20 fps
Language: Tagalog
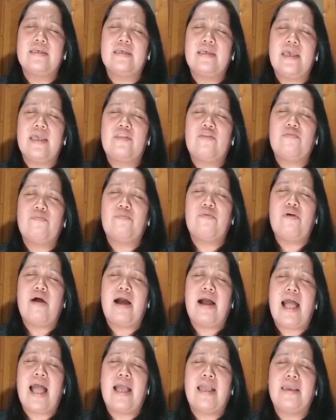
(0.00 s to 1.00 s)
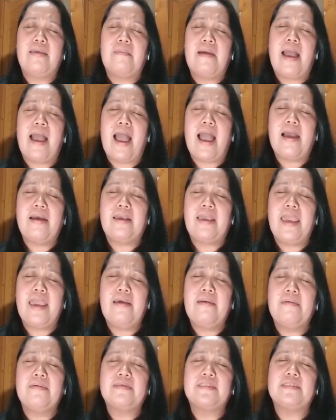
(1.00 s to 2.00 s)
Ito po ang,
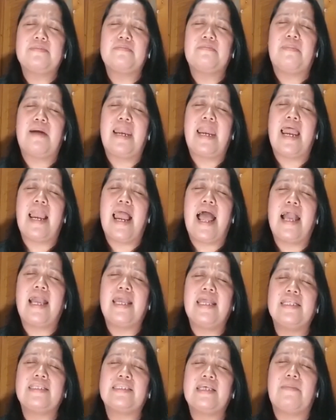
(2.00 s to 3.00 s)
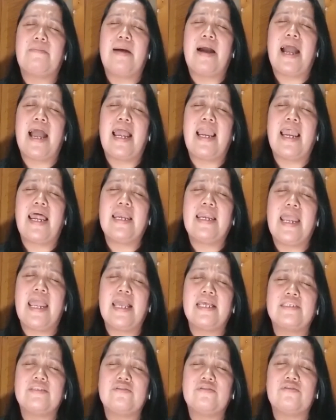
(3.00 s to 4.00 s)
aking panalangin sa pangalan ni
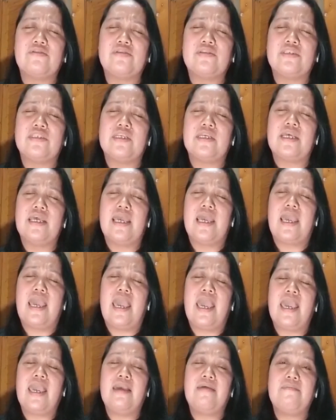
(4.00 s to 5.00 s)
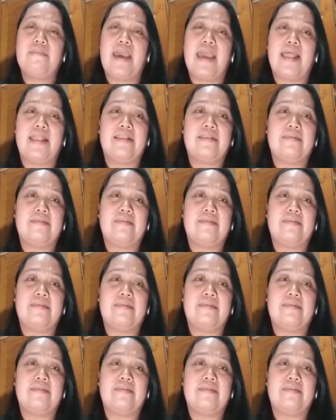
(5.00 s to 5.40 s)
Jesus. Amen.